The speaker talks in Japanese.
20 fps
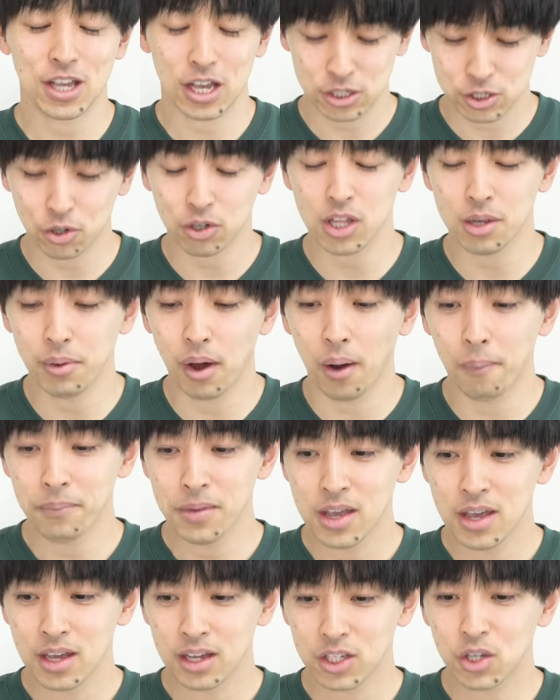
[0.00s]
あそこでも、
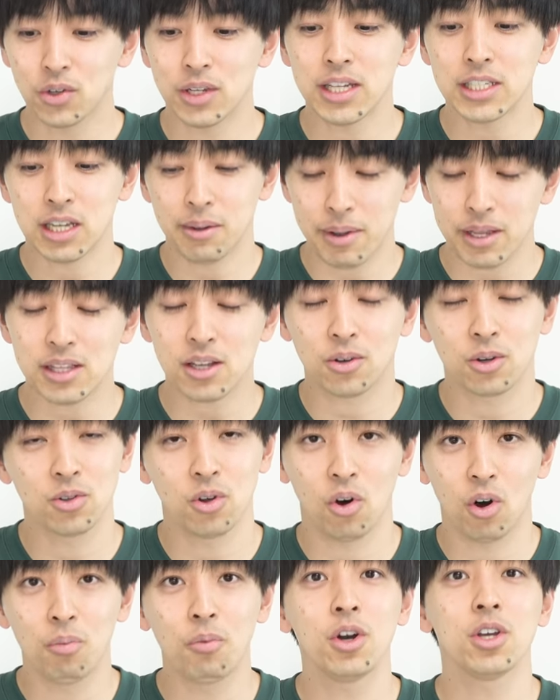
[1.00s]
今日ね、喋ったこ
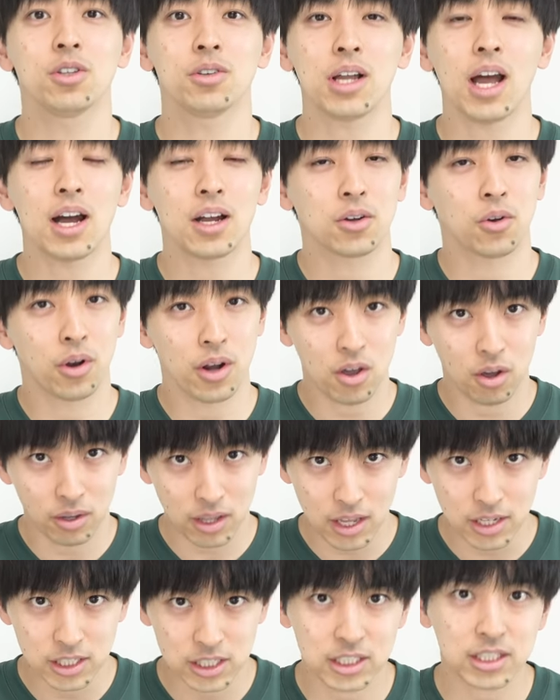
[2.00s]
の思いとか、これを
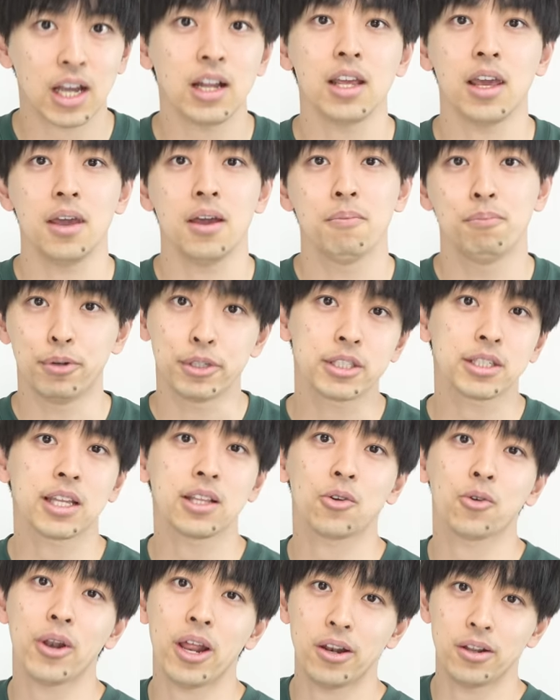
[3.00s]
ね、しっかりぶつ
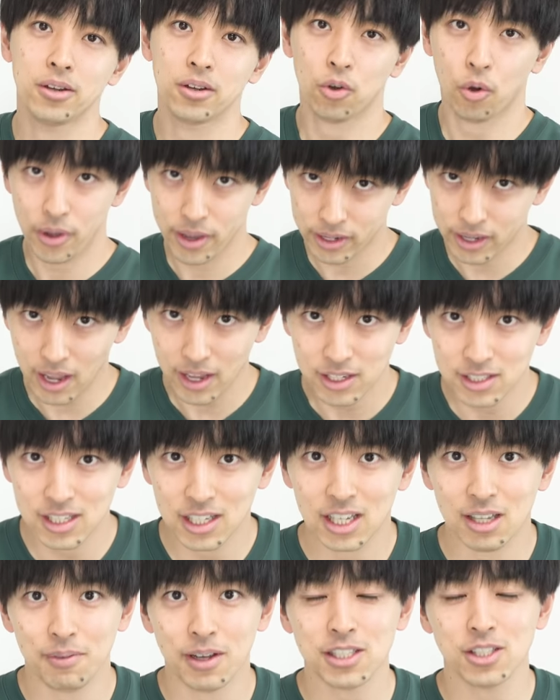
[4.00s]
けてこれる講演会し
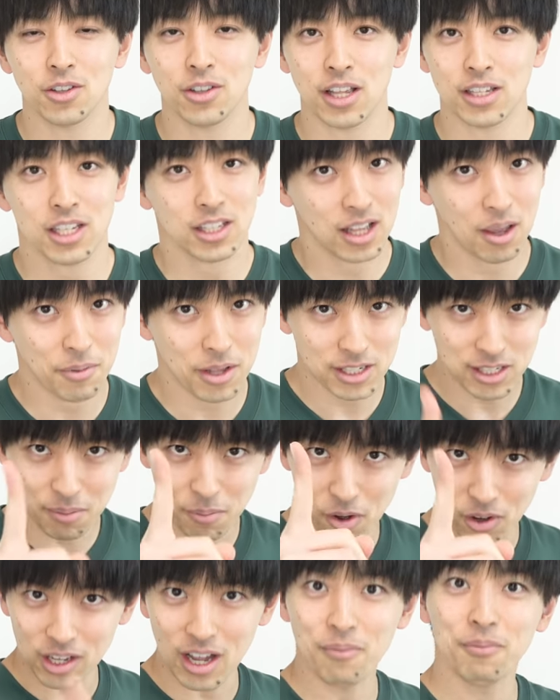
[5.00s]
てきますので、ぜひね、皆さ
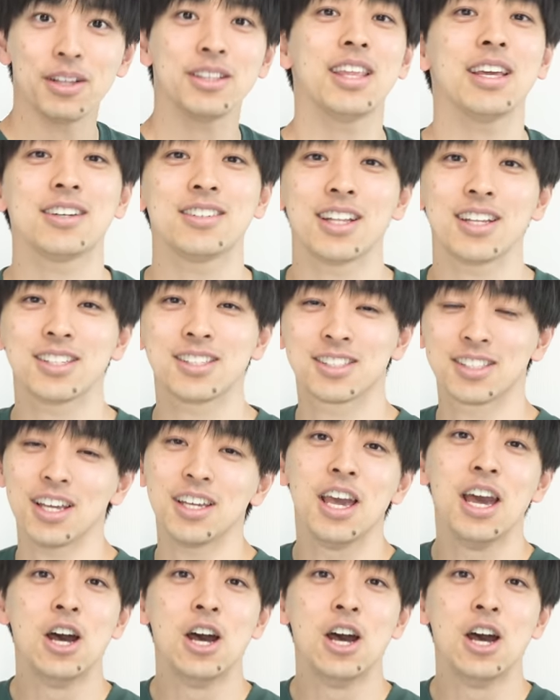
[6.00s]
んも頑張ってください。